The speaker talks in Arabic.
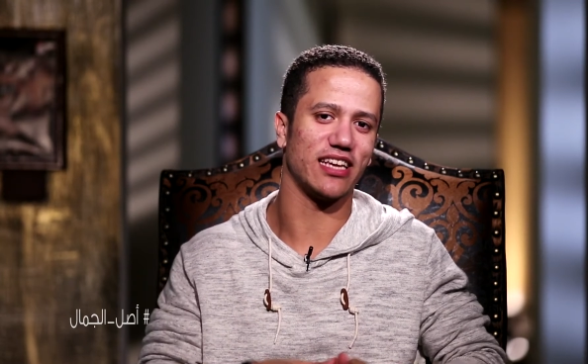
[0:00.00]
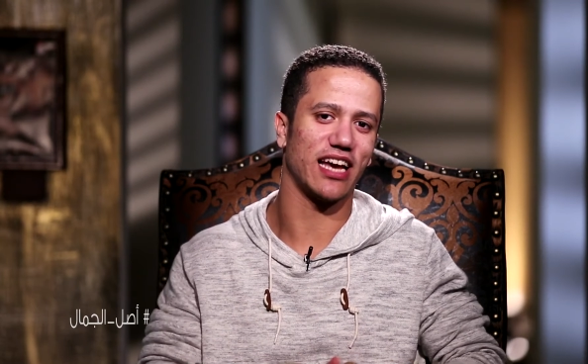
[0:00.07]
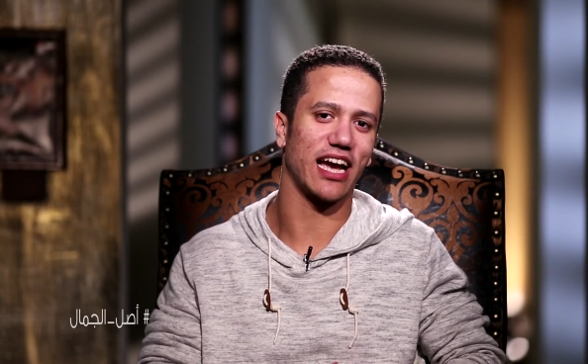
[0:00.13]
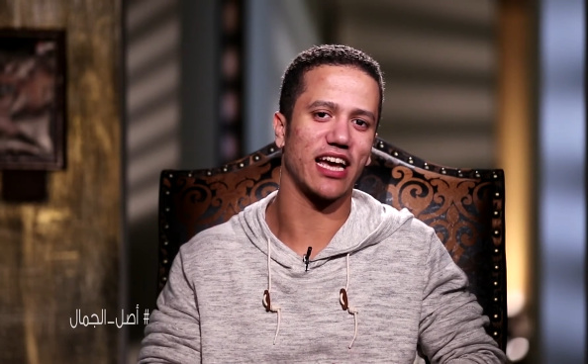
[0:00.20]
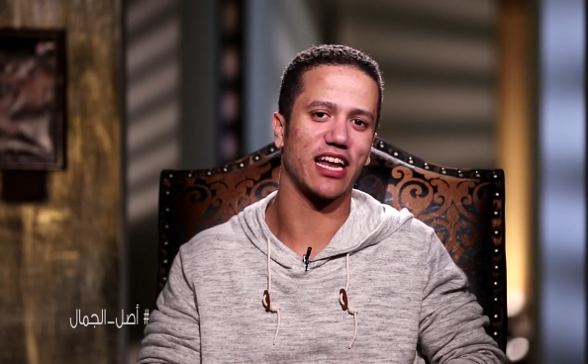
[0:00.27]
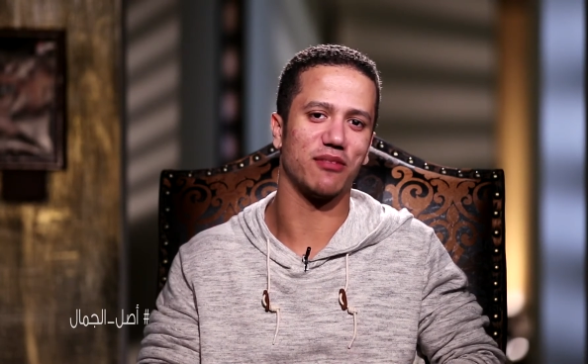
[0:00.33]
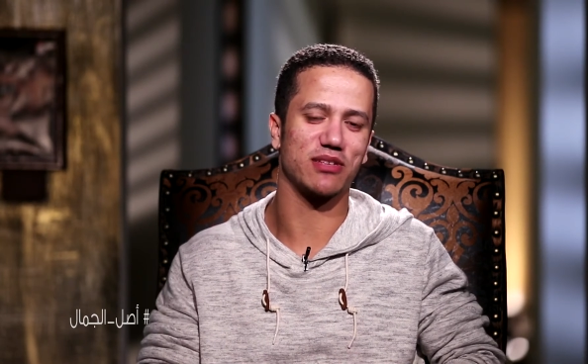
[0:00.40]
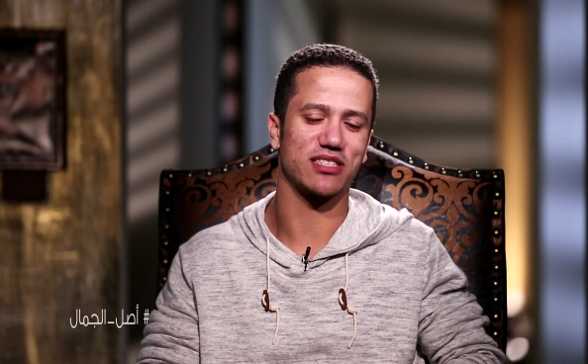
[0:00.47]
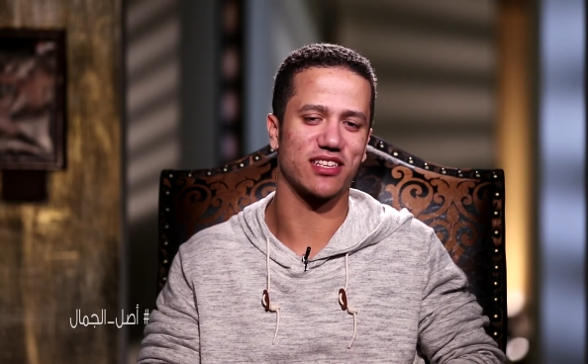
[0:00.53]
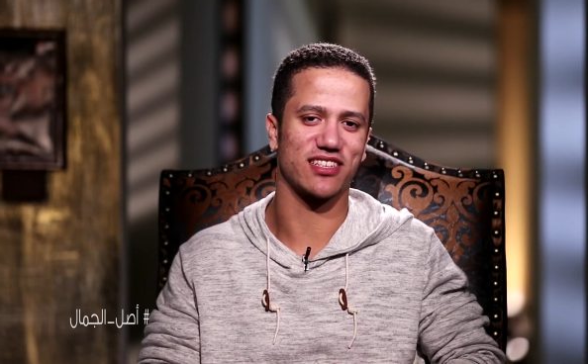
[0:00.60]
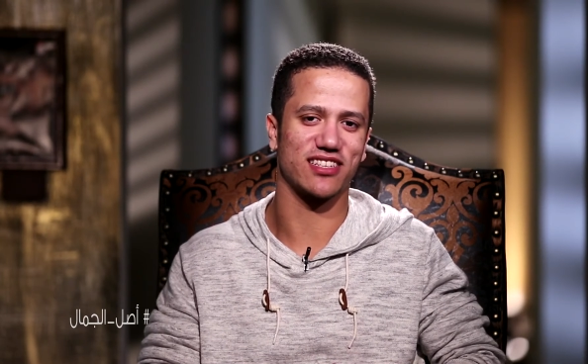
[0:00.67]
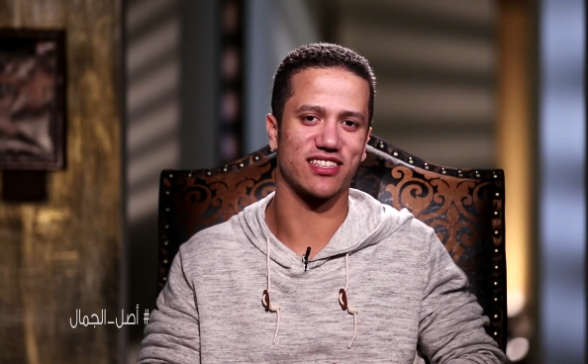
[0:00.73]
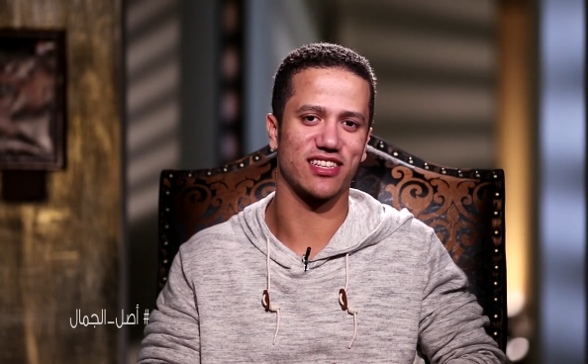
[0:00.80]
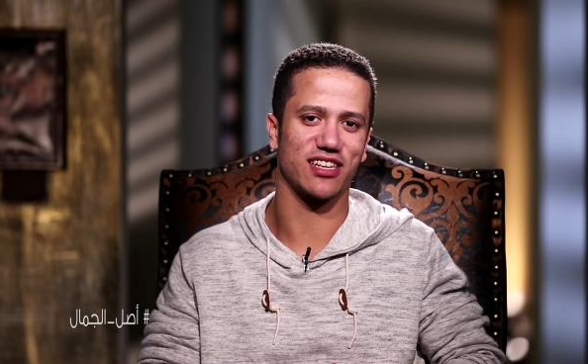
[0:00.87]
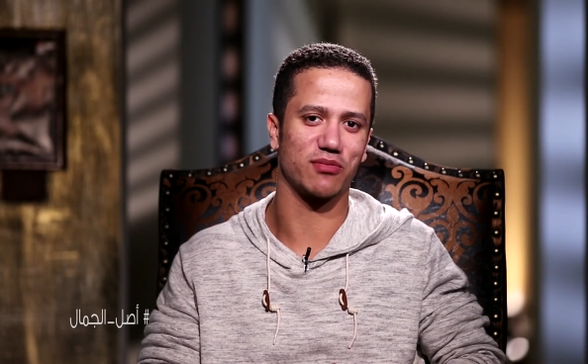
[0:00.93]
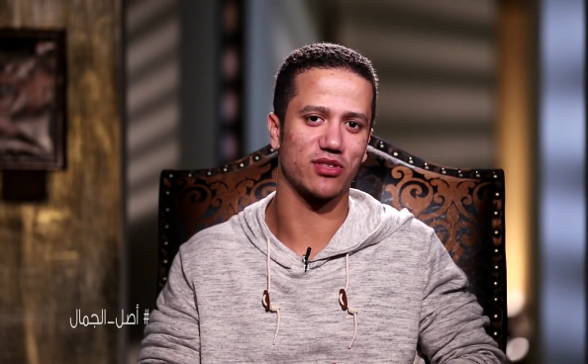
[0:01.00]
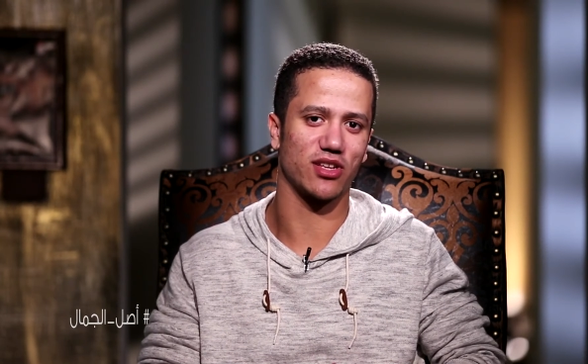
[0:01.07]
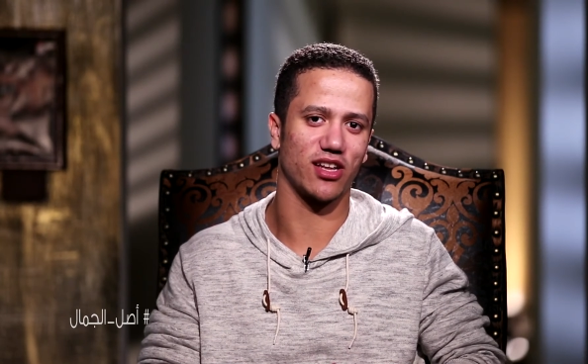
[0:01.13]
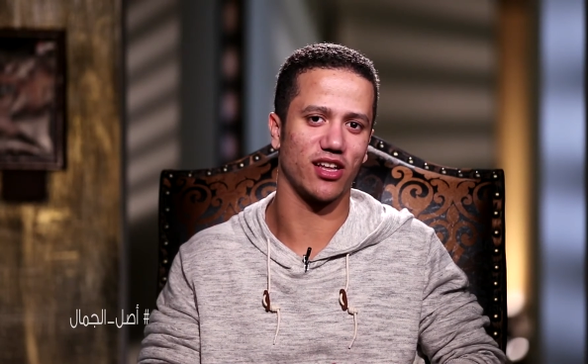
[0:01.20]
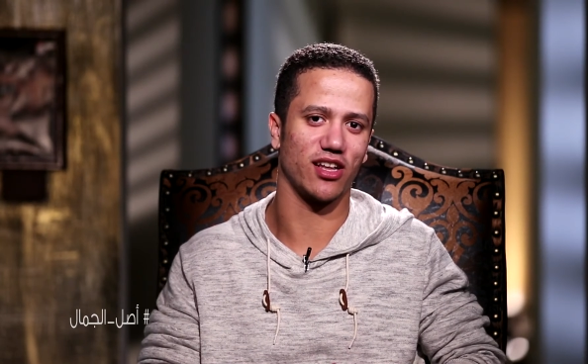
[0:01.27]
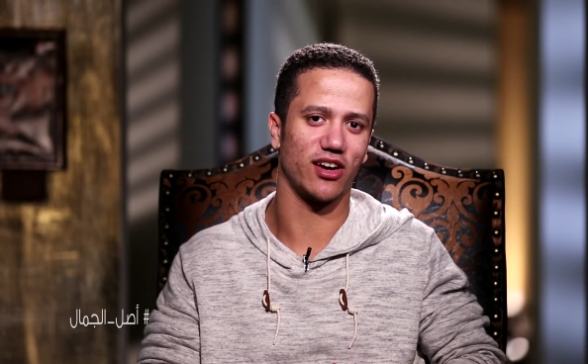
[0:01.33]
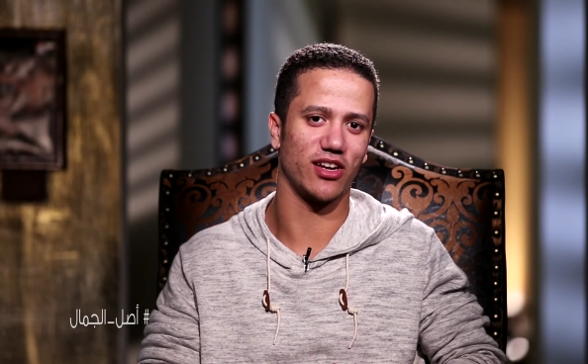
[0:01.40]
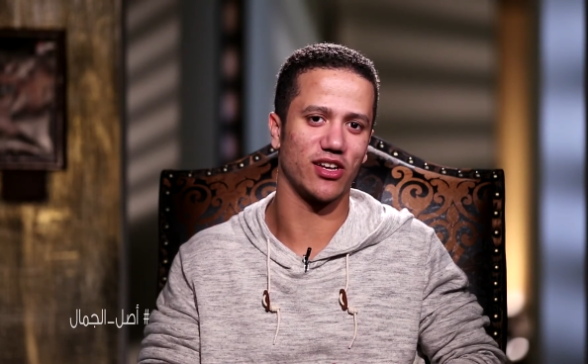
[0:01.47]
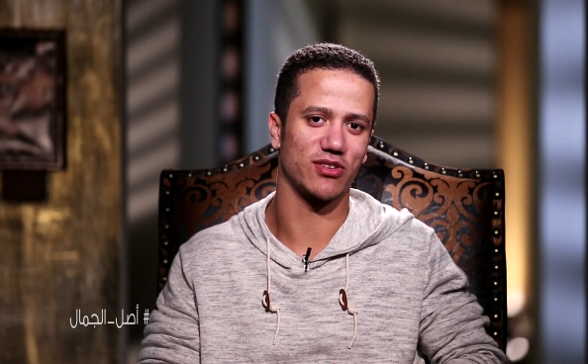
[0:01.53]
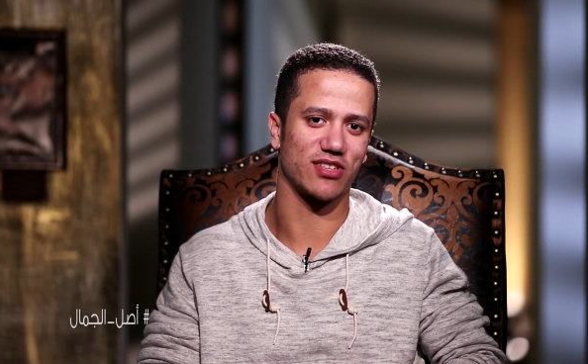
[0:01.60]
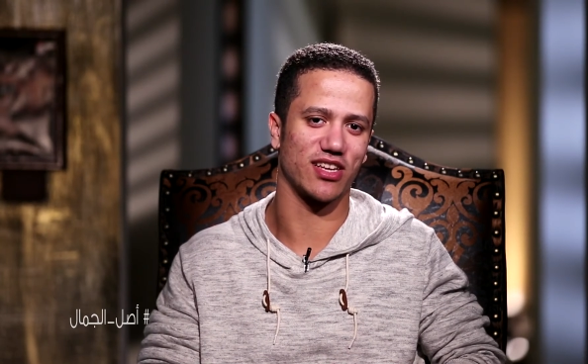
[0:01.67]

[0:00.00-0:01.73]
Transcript: اي حاجه لمسها سيدنا النبي صلى الله عليه